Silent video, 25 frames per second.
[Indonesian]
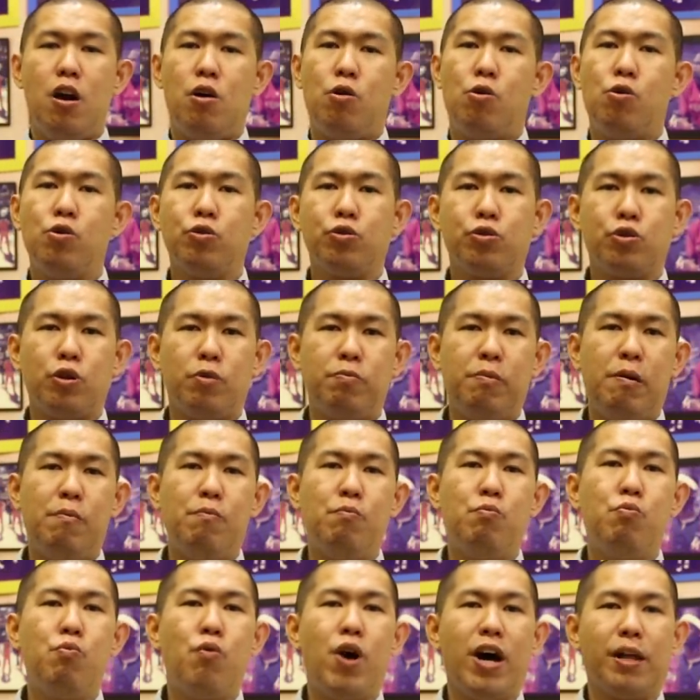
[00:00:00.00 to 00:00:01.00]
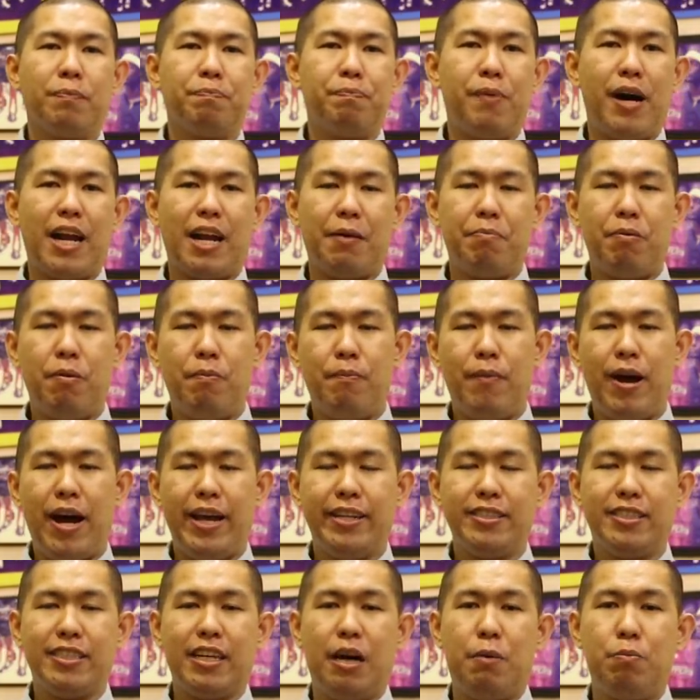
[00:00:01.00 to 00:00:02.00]
untuk membuat para
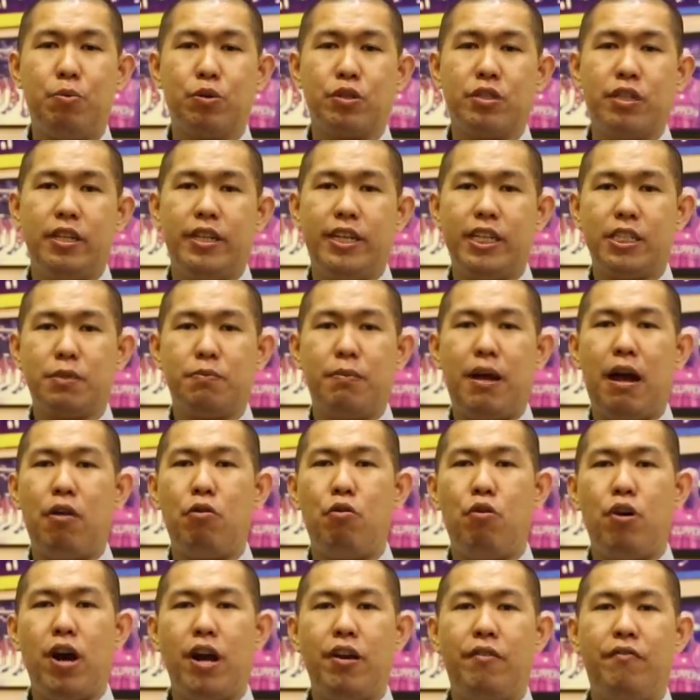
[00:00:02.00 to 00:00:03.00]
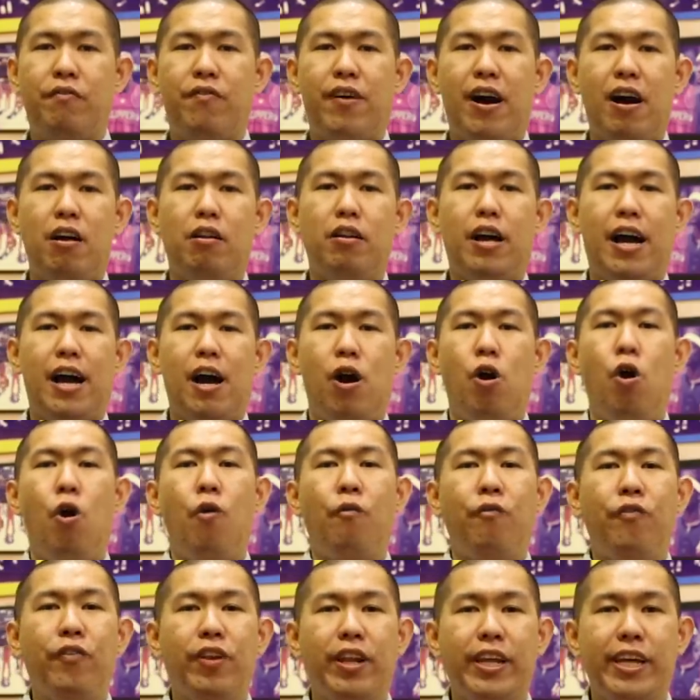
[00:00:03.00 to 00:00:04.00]
pemain Singapore Slingers melakukan foul
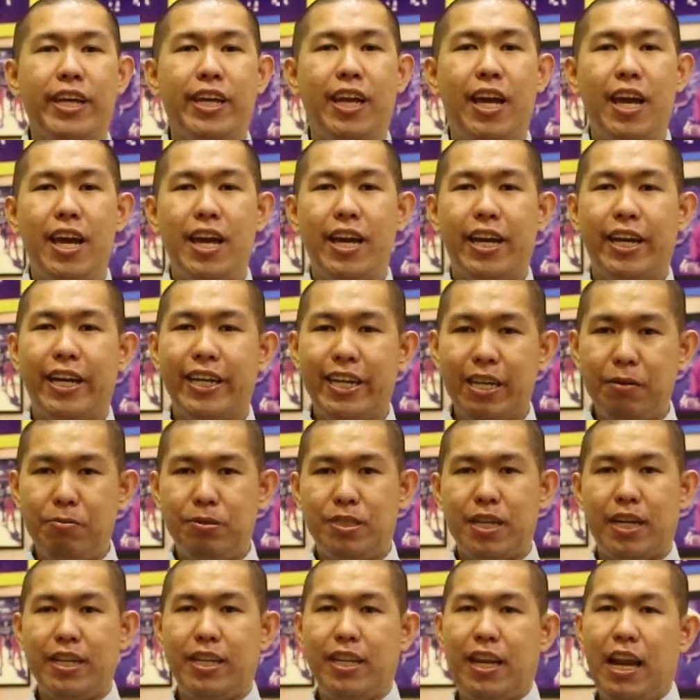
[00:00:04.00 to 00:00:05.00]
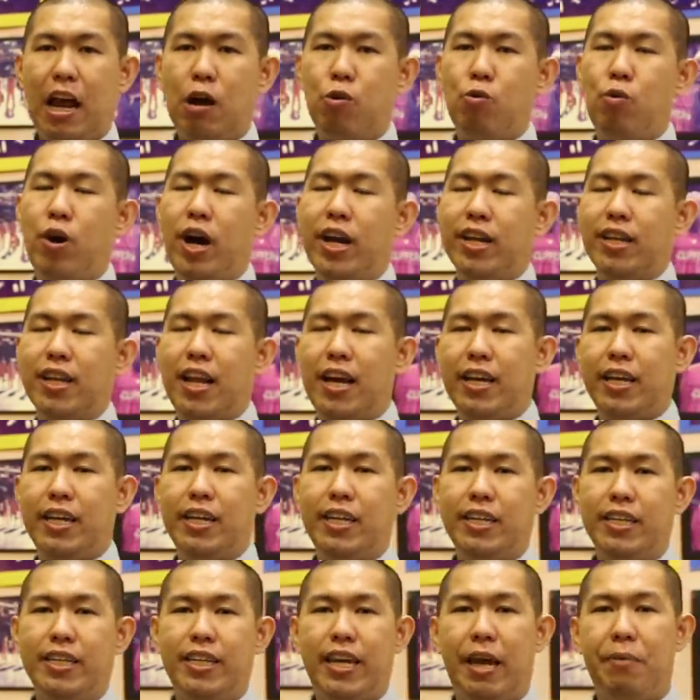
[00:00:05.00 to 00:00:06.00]
hopefully ini bisa dilakukan
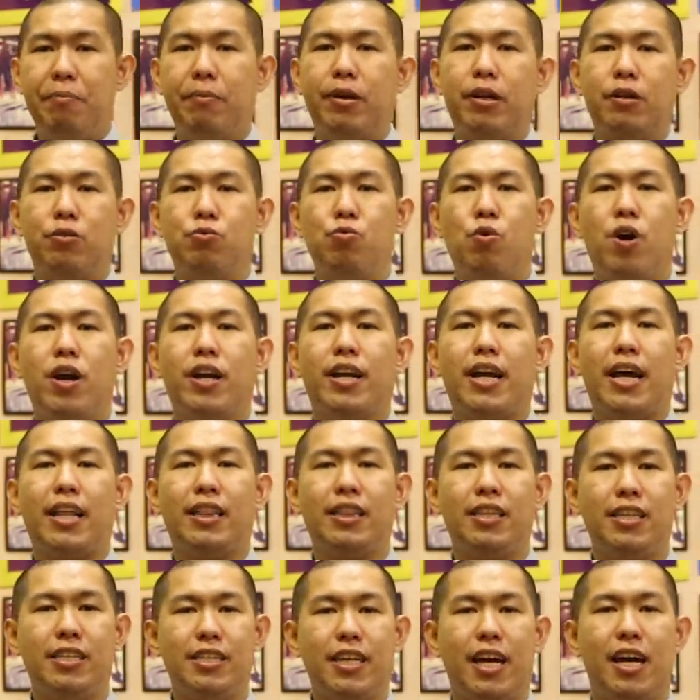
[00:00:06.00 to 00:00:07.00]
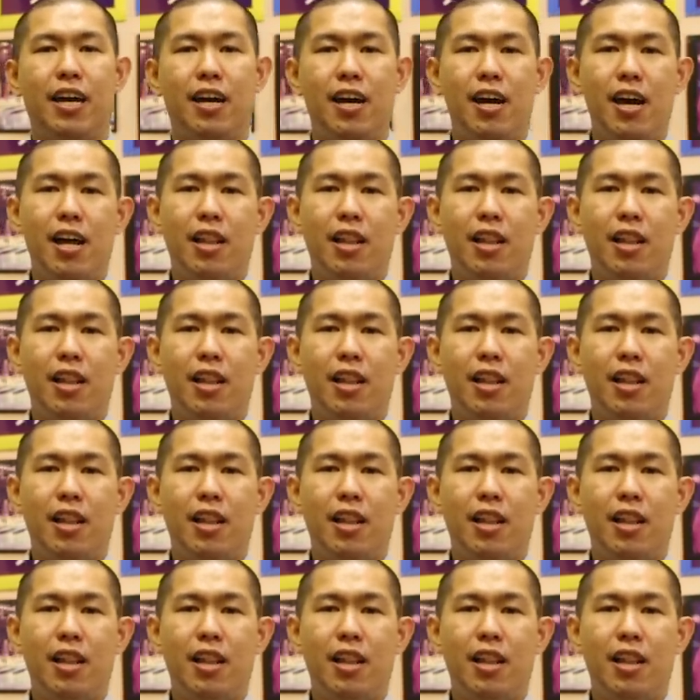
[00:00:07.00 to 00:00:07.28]
lagi di game kedua nantinya